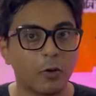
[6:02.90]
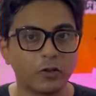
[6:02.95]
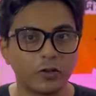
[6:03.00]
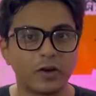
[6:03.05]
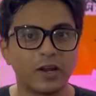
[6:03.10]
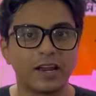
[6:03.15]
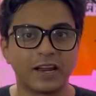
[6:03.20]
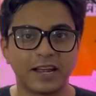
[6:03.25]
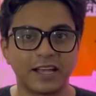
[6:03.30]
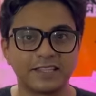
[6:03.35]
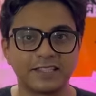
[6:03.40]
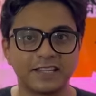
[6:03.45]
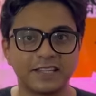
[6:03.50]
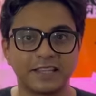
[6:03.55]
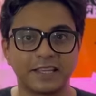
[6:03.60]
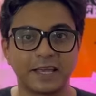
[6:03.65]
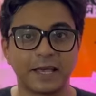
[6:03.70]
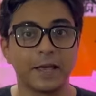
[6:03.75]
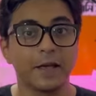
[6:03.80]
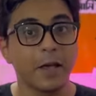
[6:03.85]
বদলের
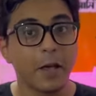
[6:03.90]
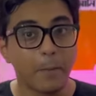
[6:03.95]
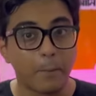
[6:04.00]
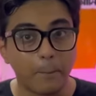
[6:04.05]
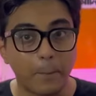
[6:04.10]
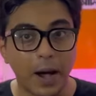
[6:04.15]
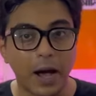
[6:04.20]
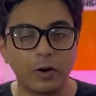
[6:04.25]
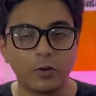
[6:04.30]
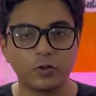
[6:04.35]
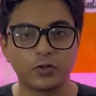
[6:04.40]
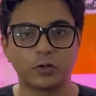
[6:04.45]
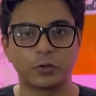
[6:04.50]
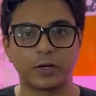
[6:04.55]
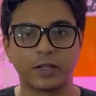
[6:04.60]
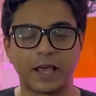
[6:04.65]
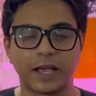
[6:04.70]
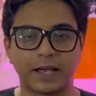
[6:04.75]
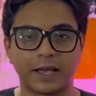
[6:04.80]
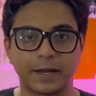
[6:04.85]
রাজনীতিকে ভালো
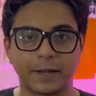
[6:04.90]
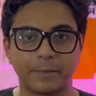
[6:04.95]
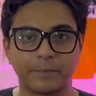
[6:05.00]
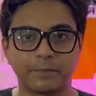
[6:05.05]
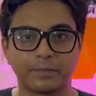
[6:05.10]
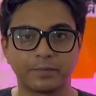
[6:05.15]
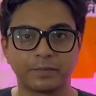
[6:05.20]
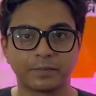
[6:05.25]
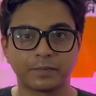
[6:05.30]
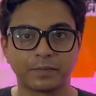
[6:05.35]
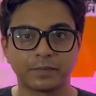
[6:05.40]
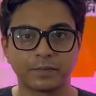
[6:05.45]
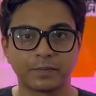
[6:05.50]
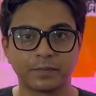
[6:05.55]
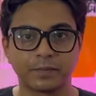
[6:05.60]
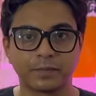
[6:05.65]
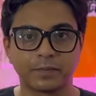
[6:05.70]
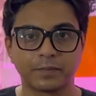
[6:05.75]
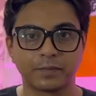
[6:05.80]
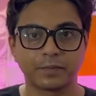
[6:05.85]
চোখে দেখে না
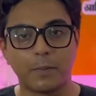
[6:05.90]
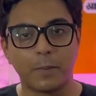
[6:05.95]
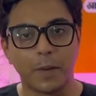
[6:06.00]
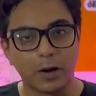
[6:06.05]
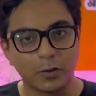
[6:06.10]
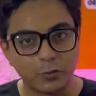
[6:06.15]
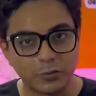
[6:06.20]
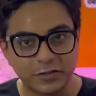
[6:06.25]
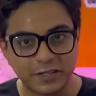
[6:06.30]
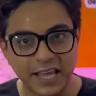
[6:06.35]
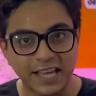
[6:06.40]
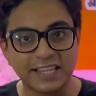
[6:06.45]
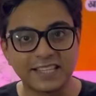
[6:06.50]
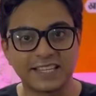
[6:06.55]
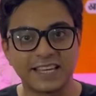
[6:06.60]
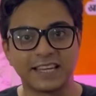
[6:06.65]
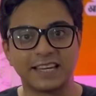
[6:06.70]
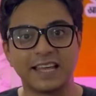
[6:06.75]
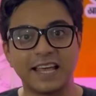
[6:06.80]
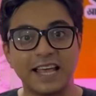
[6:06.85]
মানুষ
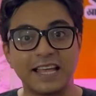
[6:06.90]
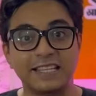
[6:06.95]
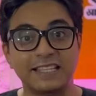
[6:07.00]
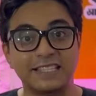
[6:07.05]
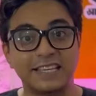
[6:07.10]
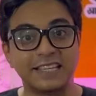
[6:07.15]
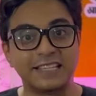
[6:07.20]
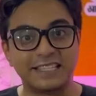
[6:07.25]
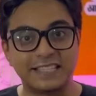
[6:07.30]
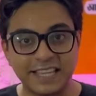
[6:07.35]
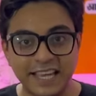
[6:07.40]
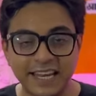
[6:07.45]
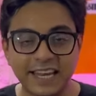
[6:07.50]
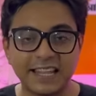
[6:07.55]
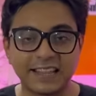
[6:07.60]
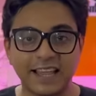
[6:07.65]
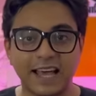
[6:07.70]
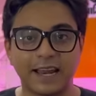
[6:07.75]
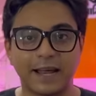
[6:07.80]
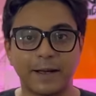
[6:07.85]
দেখছেন যে যে
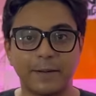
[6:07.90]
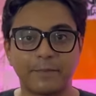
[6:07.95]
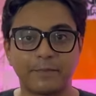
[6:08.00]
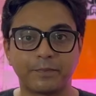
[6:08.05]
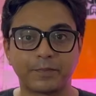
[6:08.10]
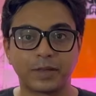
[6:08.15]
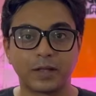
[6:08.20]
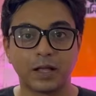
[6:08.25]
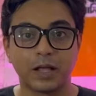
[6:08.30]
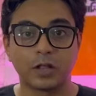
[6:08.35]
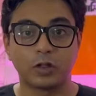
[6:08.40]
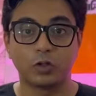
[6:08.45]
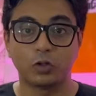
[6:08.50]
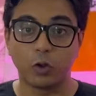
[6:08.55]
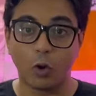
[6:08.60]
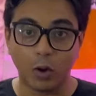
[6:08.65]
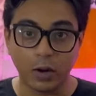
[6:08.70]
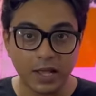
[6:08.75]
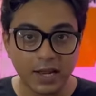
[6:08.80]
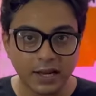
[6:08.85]
নেতারা
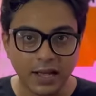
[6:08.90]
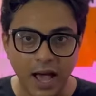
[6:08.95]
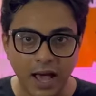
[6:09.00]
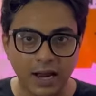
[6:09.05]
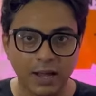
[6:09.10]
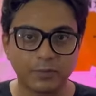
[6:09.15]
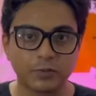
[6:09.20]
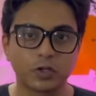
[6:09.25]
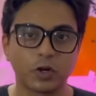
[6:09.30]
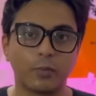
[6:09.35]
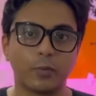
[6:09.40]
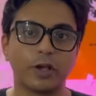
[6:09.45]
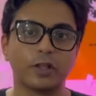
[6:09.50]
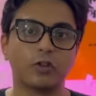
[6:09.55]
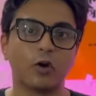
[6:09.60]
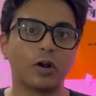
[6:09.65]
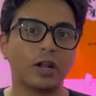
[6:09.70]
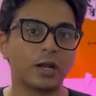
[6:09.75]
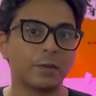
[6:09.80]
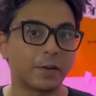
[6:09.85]
দলের খারাপ সময়ে
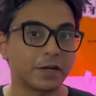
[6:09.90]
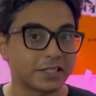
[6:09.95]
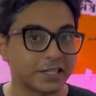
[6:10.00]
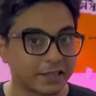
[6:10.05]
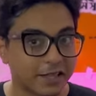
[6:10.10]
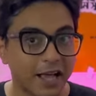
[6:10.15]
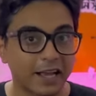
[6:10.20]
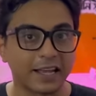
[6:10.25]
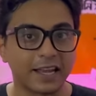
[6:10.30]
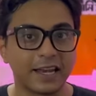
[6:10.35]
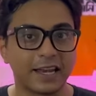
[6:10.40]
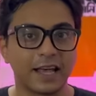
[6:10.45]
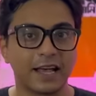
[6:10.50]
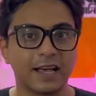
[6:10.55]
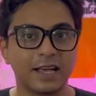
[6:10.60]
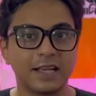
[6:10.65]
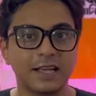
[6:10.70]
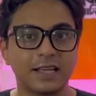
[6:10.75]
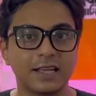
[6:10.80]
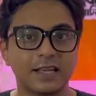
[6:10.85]
দলের পাশে থাকেন না
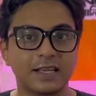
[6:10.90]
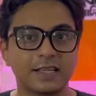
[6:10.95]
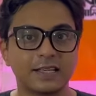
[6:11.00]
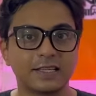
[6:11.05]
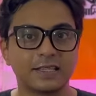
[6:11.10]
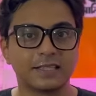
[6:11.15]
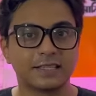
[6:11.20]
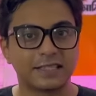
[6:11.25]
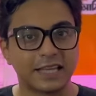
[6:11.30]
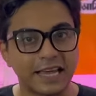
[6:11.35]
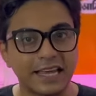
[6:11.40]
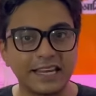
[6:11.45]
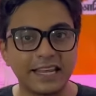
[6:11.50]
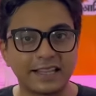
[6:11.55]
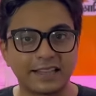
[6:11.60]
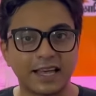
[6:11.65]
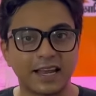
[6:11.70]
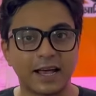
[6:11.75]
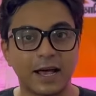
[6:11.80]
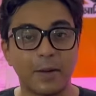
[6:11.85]
সেই
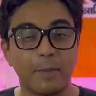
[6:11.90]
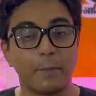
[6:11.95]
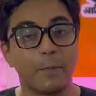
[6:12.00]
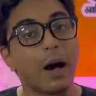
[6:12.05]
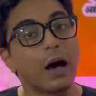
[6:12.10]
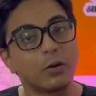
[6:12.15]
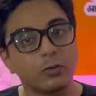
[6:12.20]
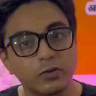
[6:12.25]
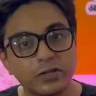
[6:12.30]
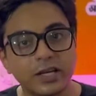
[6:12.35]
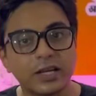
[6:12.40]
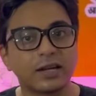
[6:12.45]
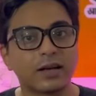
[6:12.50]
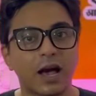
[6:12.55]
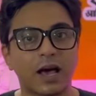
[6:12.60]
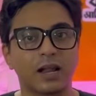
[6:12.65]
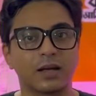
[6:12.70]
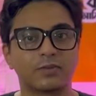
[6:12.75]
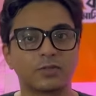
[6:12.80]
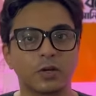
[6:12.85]
নেতারা মানুষের
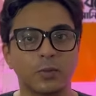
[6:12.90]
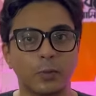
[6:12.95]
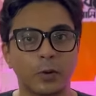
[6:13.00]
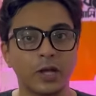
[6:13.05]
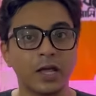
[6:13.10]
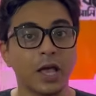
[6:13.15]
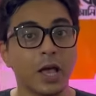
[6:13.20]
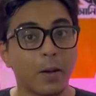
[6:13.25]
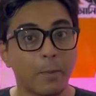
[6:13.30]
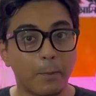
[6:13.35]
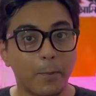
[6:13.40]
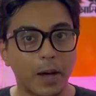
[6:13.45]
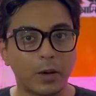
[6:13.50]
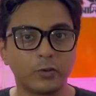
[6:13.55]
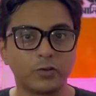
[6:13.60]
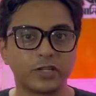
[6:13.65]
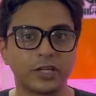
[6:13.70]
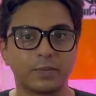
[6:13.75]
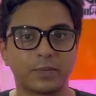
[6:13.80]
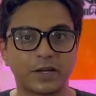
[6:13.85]
খারাপ সময়
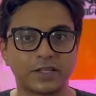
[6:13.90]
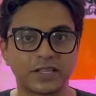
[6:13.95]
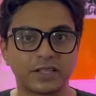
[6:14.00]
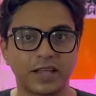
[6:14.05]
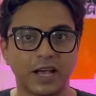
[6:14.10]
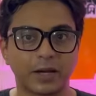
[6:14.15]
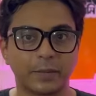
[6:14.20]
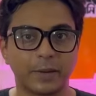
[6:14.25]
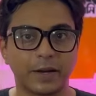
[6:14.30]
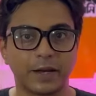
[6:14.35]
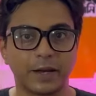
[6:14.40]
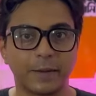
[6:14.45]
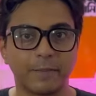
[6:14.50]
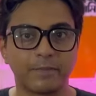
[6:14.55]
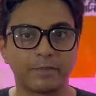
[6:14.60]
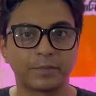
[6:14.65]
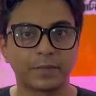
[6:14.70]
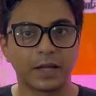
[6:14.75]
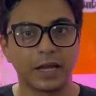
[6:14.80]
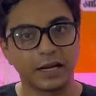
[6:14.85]
মানুষের পাশে থাকবেন না
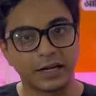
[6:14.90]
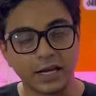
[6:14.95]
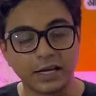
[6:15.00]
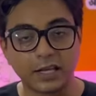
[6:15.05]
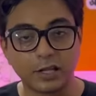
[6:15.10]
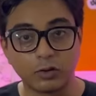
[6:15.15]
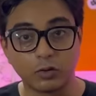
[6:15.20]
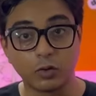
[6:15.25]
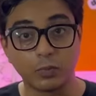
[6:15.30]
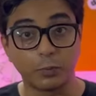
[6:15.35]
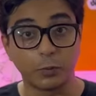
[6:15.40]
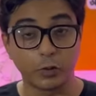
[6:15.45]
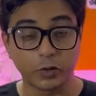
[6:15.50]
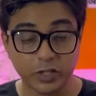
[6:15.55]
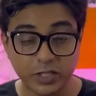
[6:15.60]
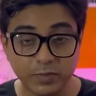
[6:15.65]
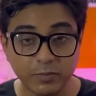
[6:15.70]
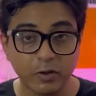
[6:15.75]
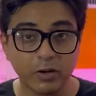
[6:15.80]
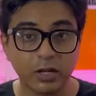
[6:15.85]
এটা কিন্তু
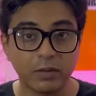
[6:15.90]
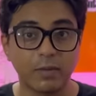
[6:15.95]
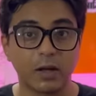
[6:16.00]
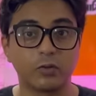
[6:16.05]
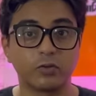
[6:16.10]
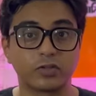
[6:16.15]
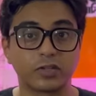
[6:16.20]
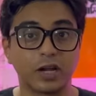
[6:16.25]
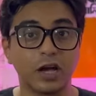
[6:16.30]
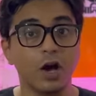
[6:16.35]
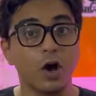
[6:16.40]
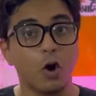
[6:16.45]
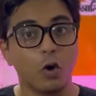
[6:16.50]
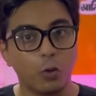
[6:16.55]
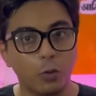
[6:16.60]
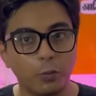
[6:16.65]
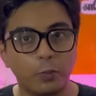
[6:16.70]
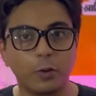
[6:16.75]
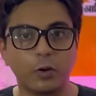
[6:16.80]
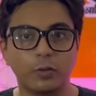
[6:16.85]
পশ্চিমবঙ্গের মানুষরা
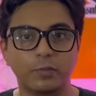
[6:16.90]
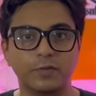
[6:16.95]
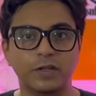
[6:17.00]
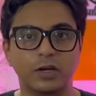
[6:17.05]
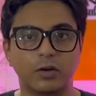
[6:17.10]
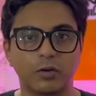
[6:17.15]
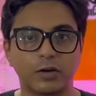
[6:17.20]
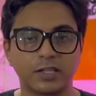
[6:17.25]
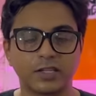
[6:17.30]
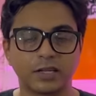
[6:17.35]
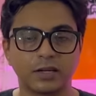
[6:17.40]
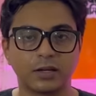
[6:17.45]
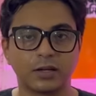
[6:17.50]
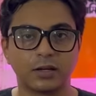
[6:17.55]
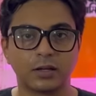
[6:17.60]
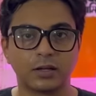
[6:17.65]
উপলব্ধি করেছেন